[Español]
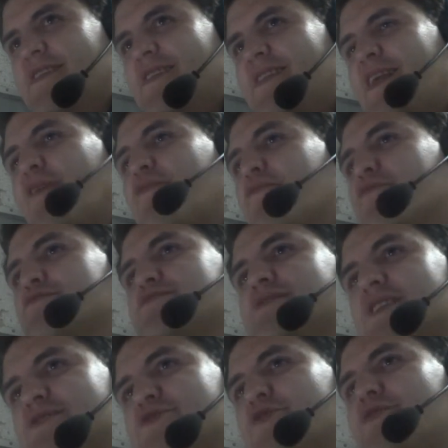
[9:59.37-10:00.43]
la
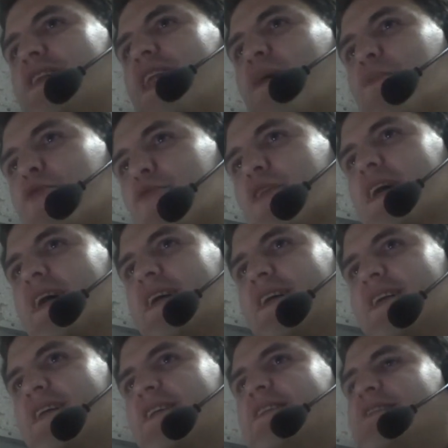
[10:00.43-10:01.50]
frustración y la bronca
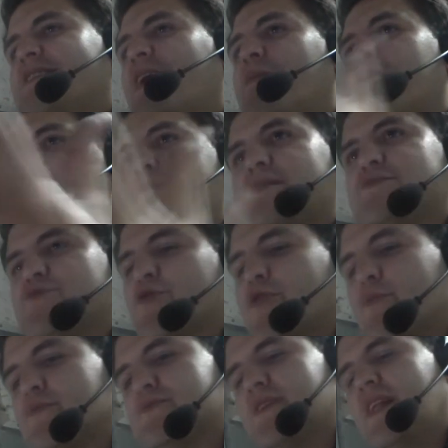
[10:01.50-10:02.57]
de haber visto
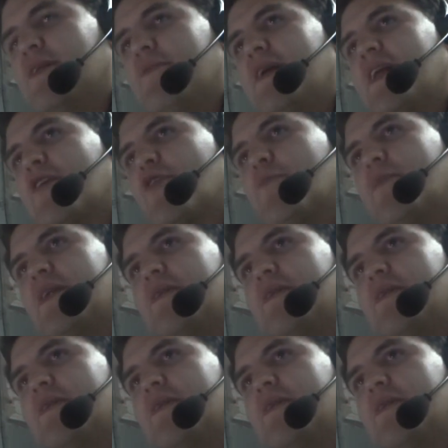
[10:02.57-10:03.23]
cómo se le va la Copa